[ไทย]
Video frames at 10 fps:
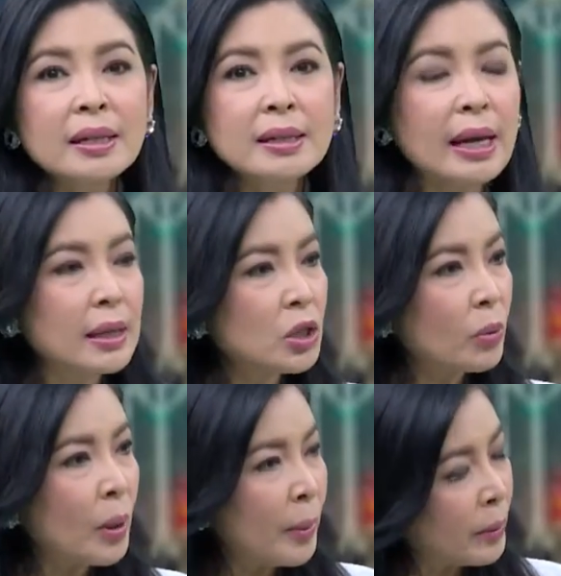นักศึกษาที่จ
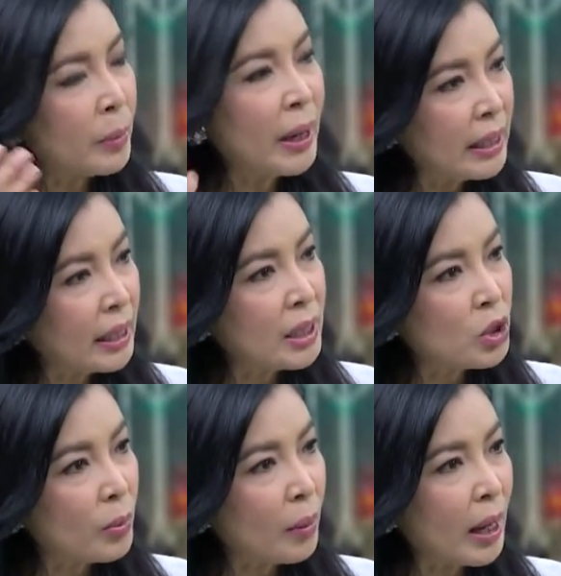บออกมาหรือบัณฑิตที่
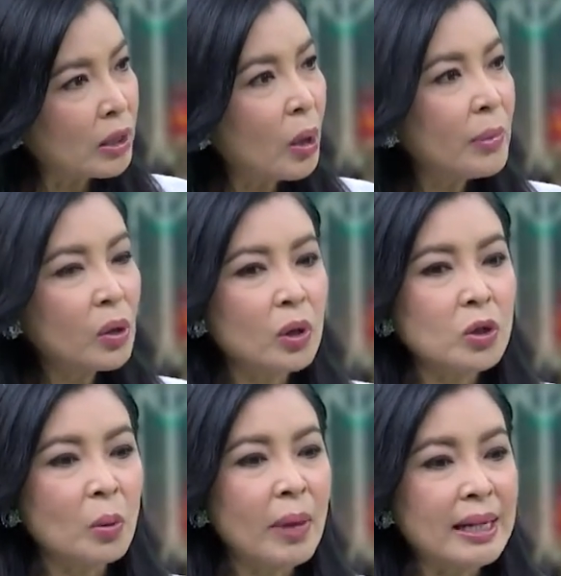จบออกมาต้องมีคุณ
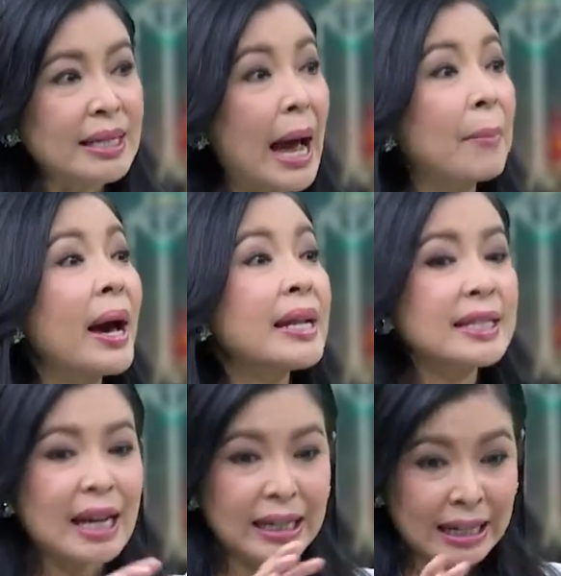สมบัติสามารถ
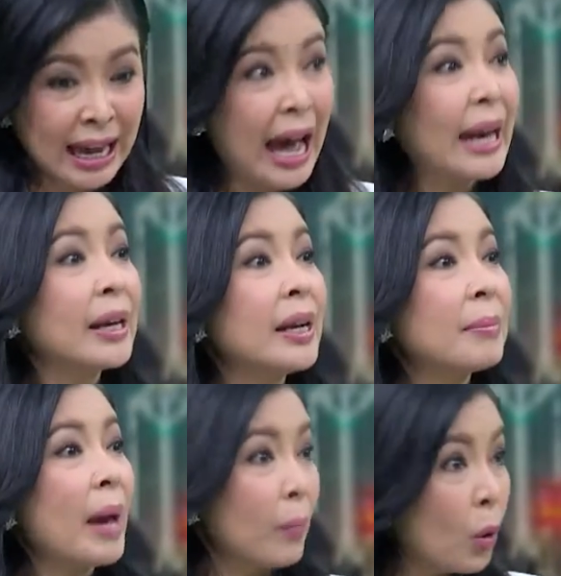จัดการ
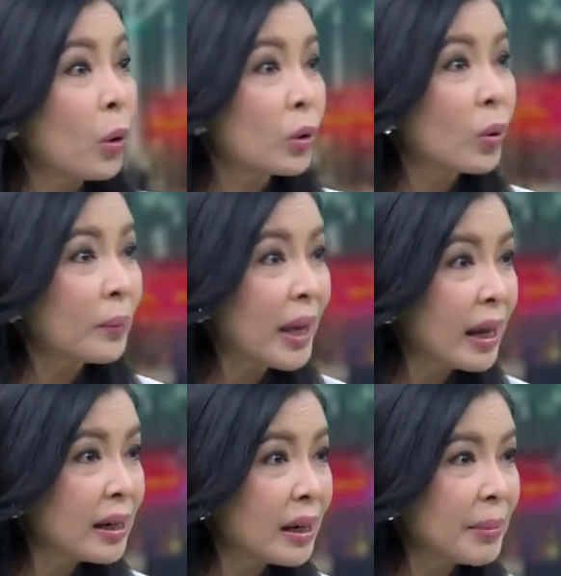แบบองค์รวมได้
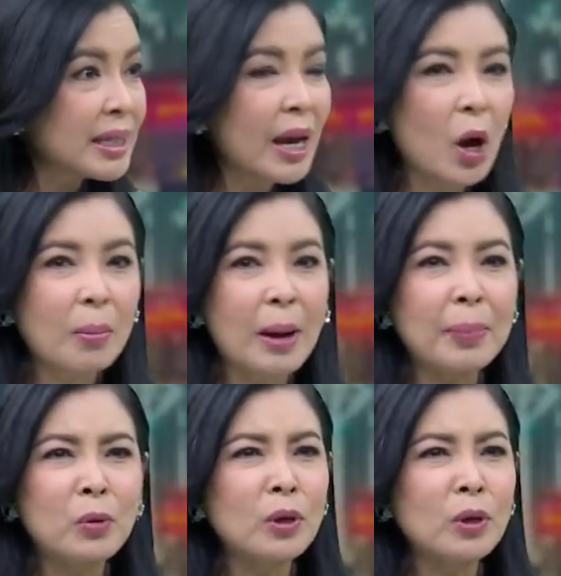เลยไม่ใช่ออกมาเป็